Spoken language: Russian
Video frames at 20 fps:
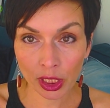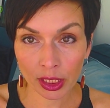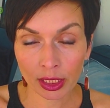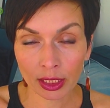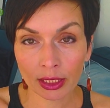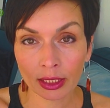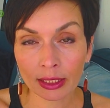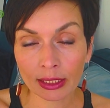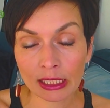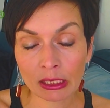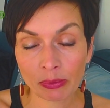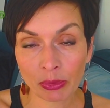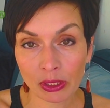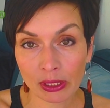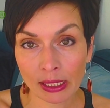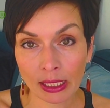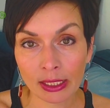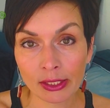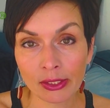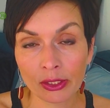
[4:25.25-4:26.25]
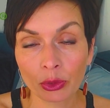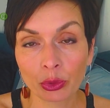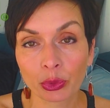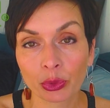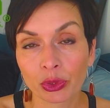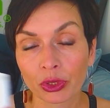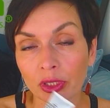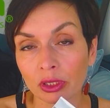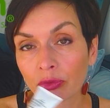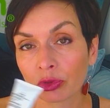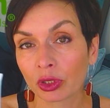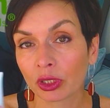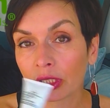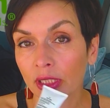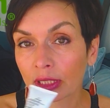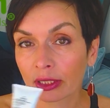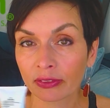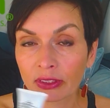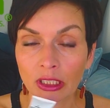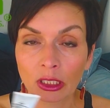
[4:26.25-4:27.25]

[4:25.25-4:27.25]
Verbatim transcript: они как раз специализируются на вот этих